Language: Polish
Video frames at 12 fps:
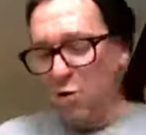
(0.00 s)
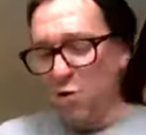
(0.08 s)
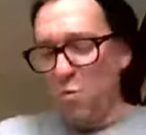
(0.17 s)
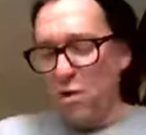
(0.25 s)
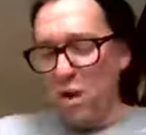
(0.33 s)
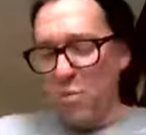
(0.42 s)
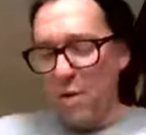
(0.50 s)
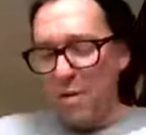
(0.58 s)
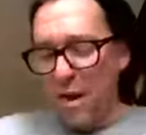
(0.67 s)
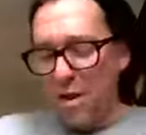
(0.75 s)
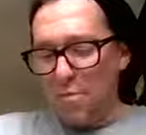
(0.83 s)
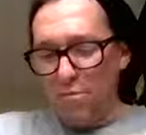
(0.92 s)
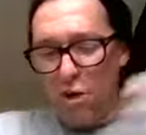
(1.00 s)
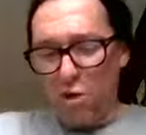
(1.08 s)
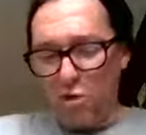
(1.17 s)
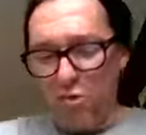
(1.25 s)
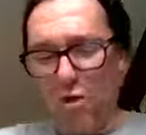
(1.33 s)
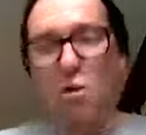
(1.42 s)
Więc moja mama
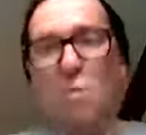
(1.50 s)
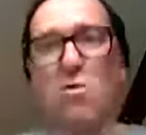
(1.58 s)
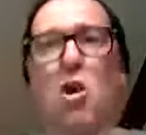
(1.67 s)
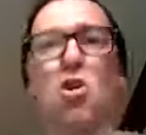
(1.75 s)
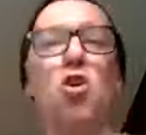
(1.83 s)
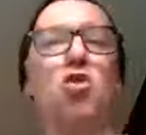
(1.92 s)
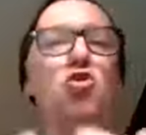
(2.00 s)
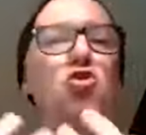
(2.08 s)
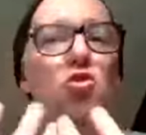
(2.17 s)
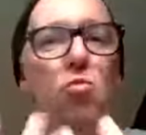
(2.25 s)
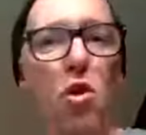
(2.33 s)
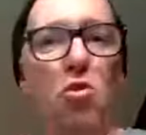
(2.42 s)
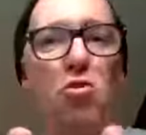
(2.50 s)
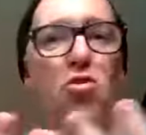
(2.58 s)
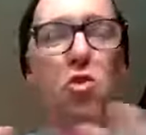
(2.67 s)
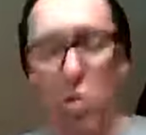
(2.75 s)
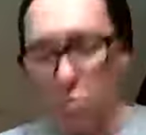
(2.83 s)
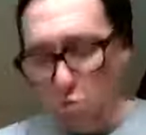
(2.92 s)
nazwała mnie
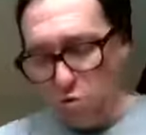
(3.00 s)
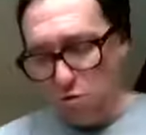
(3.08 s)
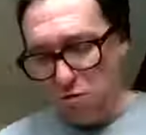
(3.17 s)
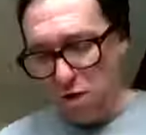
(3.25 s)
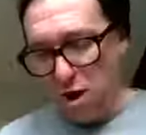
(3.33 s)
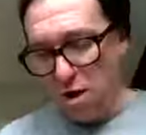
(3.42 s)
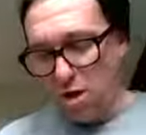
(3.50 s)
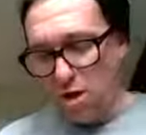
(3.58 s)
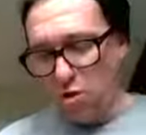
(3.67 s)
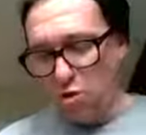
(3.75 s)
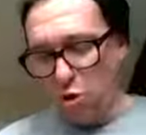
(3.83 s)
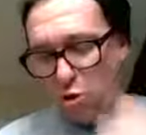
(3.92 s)
Smok Zygmunta.